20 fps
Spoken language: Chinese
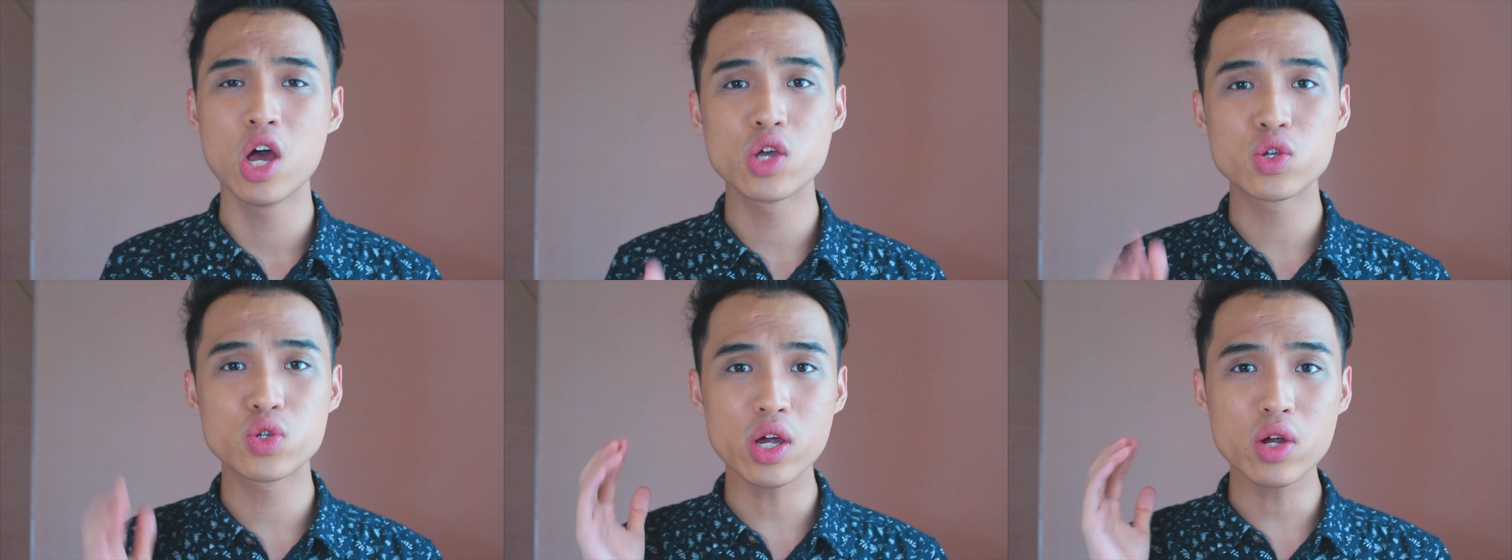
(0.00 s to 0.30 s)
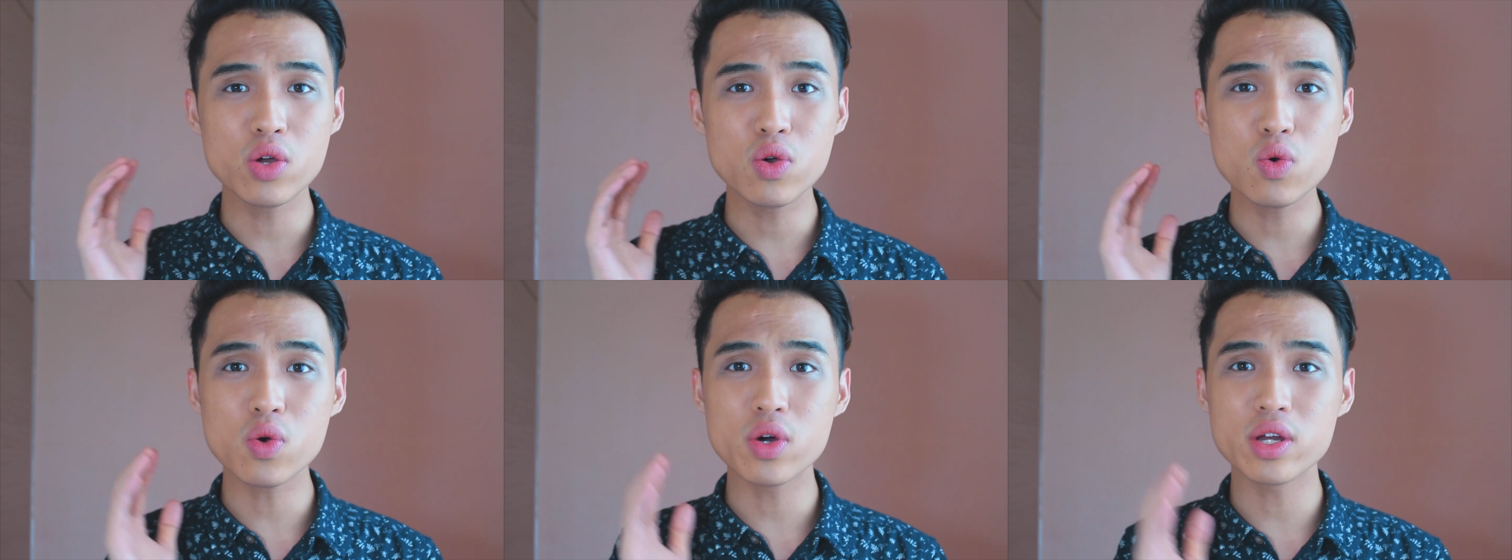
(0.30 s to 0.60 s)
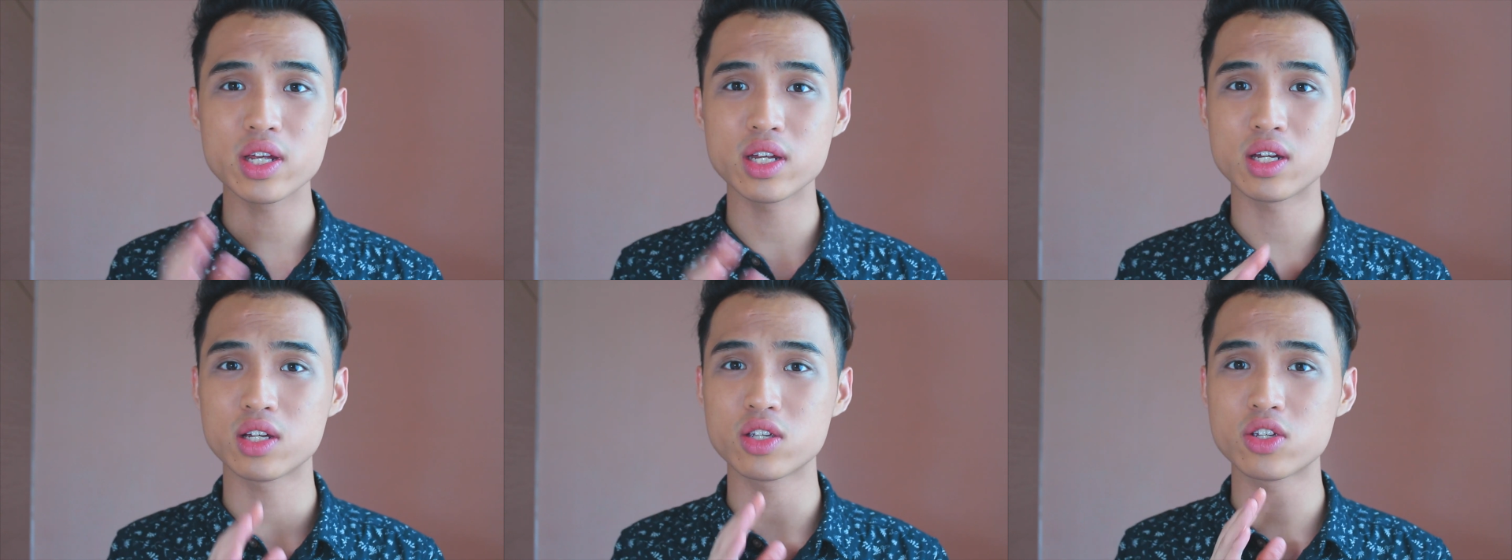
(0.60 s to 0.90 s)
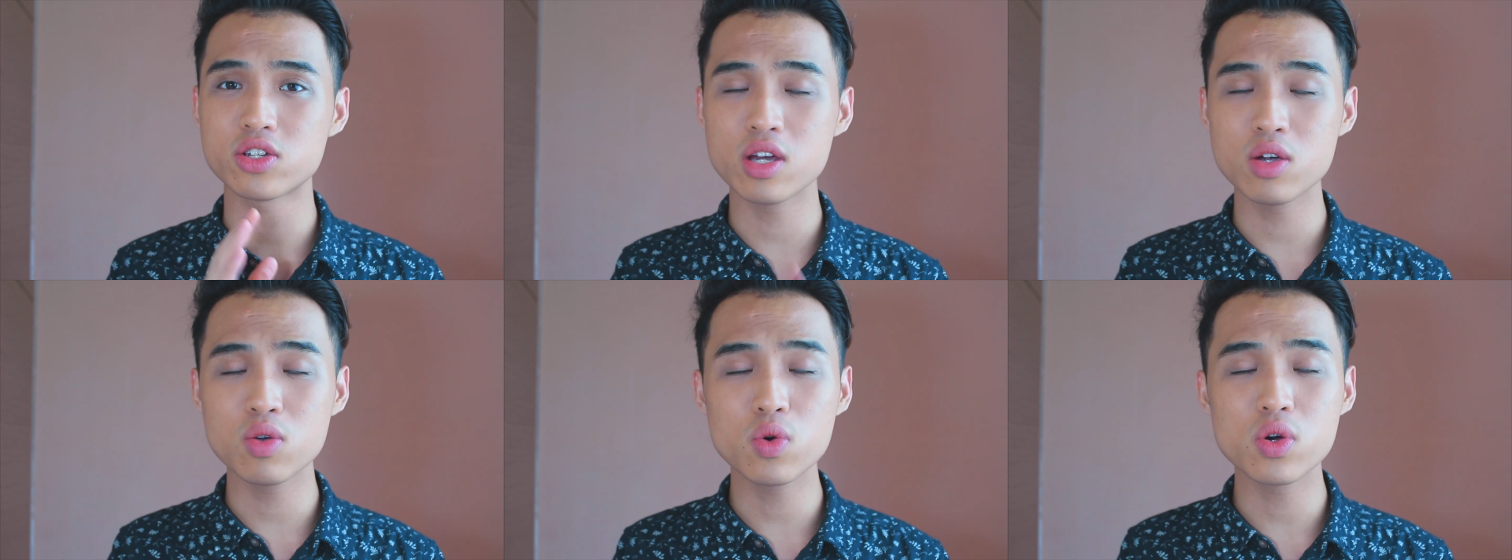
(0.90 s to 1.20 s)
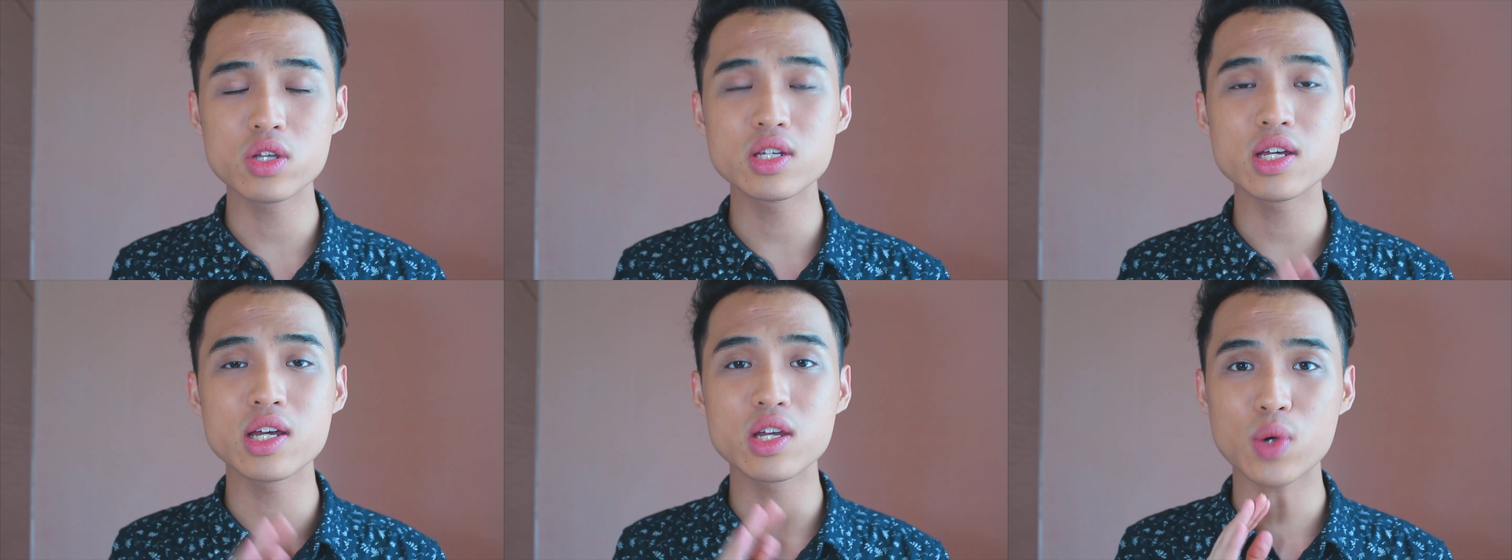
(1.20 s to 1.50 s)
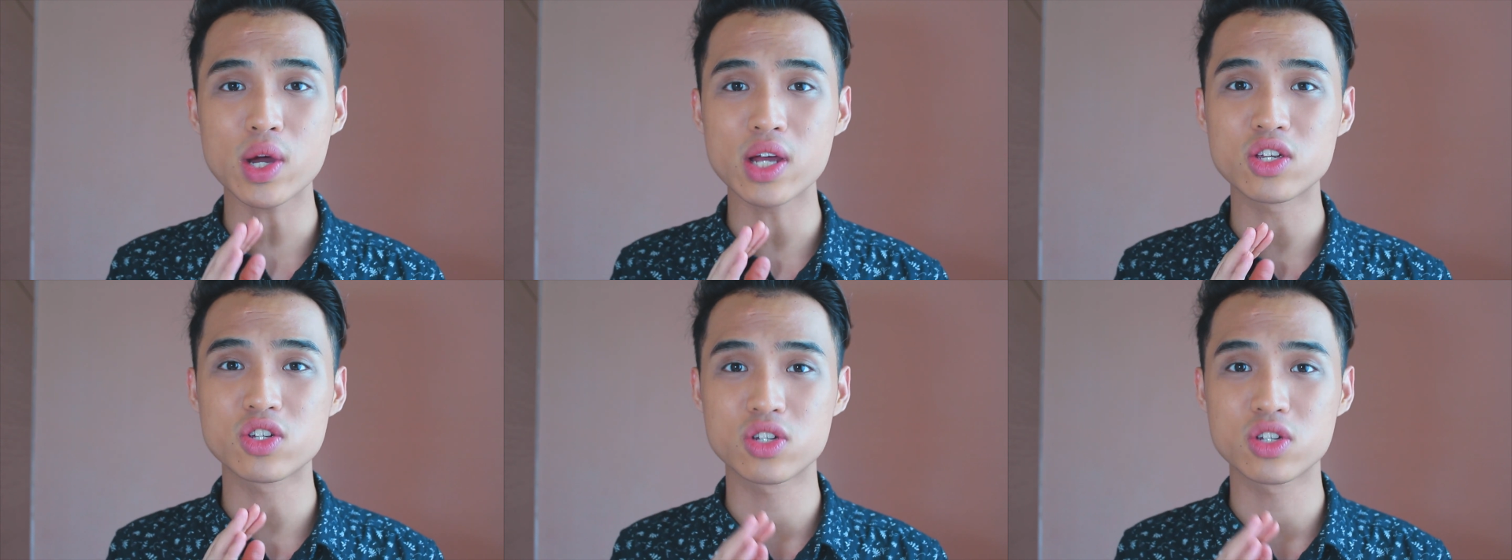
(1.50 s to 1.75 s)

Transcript: 所以，如果你能撑过这一段